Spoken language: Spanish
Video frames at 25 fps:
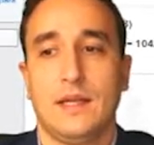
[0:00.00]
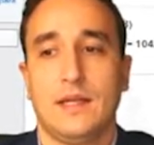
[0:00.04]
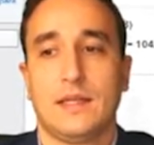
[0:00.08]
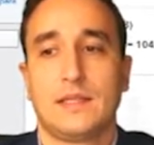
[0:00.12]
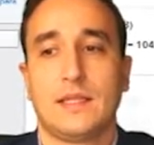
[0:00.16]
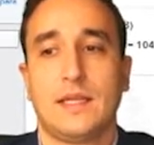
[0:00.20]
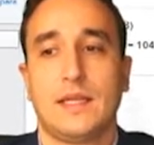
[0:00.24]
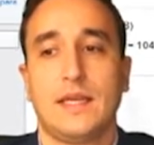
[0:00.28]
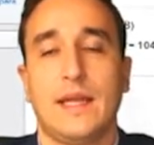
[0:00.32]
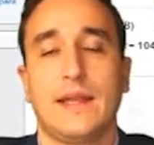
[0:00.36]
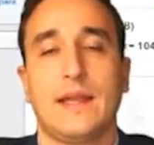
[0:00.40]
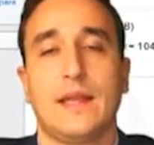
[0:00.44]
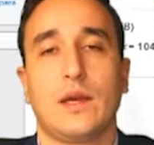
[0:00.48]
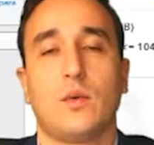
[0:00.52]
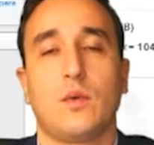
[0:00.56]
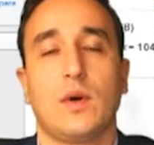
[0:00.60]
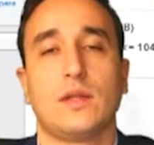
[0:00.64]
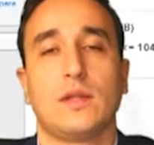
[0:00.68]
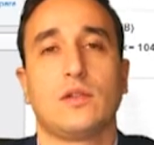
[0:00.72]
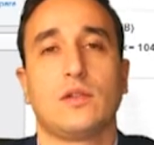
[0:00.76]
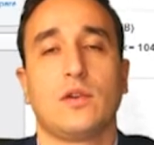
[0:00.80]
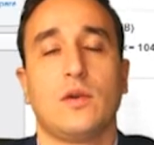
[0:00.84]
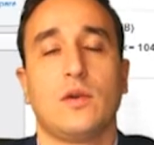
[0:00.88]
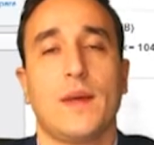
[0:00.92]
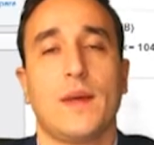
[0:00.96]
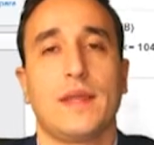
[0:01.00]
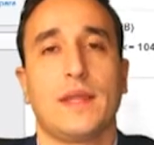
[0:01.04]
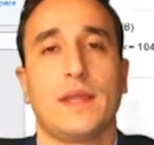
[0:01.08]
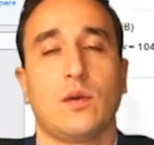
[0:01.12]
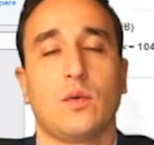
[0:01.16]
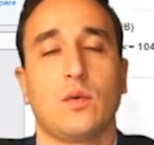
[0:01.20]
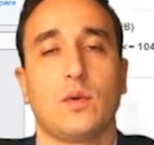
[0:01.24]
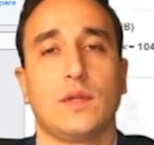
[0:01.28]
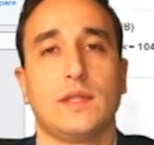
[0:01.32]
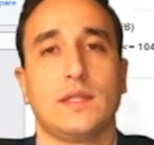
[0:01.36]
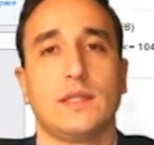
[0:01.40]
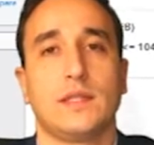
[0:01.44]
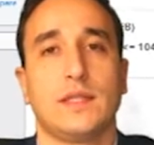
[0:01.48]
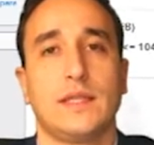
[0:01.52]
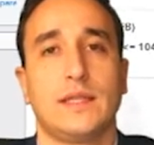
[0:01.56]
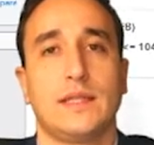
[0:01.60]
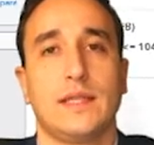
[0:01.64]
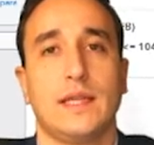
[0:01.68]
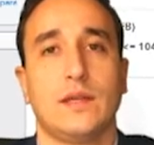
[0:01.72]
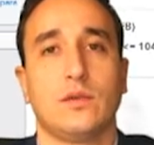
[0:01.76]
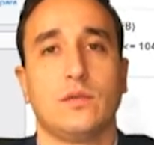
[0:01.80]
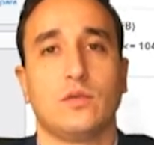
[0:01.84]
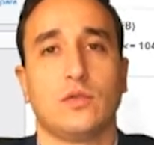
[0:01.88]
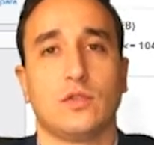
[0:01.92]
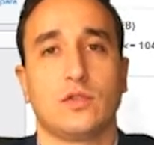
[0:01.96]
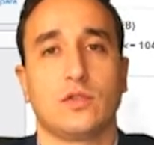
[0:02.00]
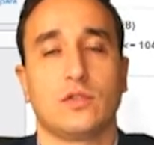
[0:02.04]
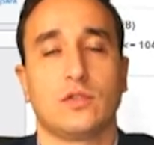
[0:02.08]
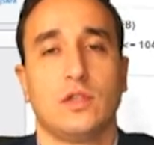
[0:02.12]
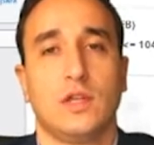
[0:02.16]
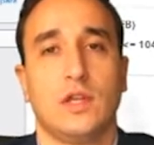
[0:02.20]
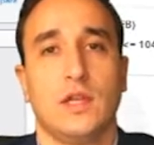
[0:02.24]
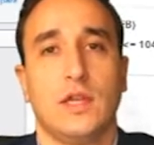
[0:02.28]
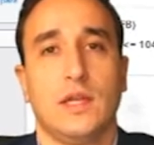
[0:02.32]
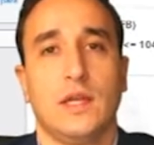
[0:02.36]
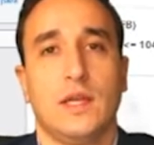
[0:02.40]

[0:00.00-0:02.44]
sería de 4,57 euros.